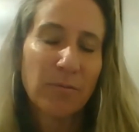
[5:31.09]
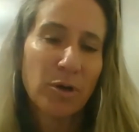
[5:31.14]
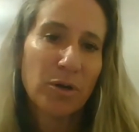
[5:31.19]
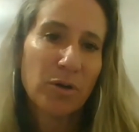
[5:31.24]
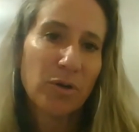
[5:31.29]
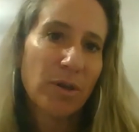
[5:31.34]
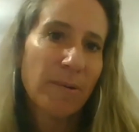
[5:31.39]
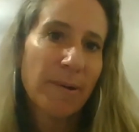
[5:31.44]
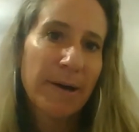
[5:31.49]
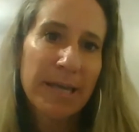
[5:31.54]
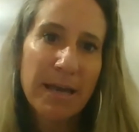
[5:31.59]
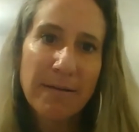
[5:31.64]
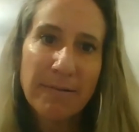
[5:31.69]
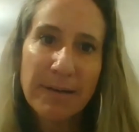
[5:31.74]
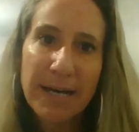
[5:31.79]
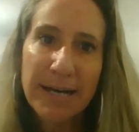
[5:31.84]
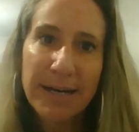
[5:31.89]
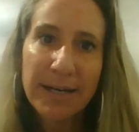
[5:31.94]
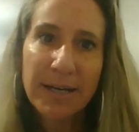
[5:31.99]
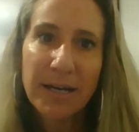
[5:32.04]
bueno, de Bahía
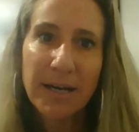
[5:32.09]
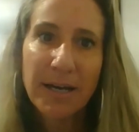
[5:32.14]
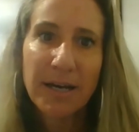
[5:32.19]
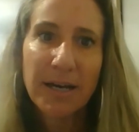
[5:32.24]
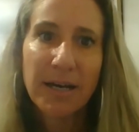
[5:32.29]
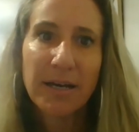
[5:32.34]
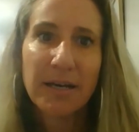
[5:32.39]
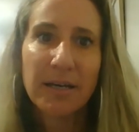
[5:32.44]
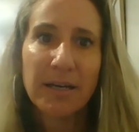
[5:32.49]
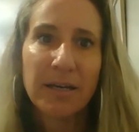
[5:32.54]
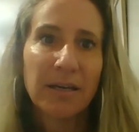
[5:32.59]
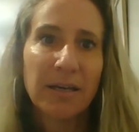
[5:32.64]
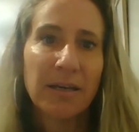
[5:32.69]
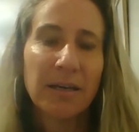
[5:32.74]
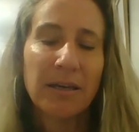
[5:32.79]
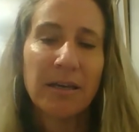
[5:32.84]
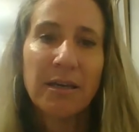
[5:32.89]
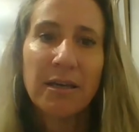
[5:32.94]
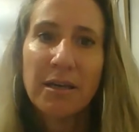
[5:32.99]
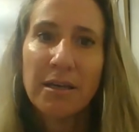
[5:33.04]
Blanca,
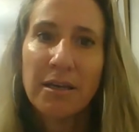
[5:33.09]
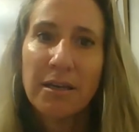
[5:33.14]
eh,